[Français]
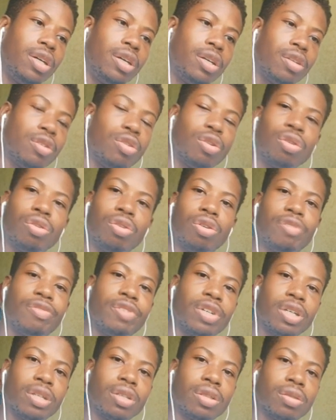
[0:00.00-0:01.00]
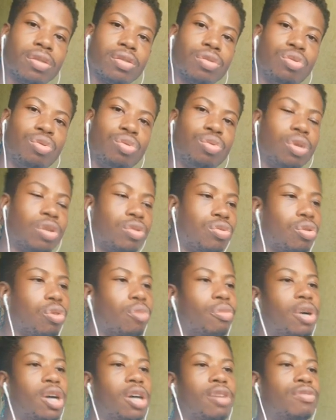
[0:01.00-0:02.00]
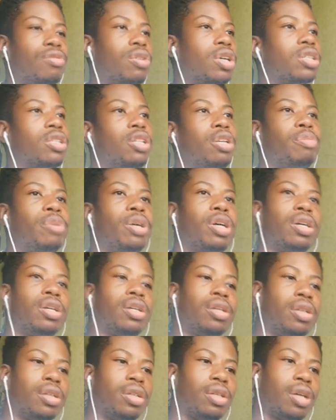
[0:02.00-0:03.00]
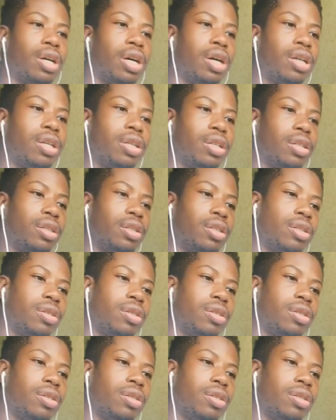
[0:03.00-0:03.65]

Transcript: Dans le 9-1, tu dois sûrement avoir, je sais pas, allez,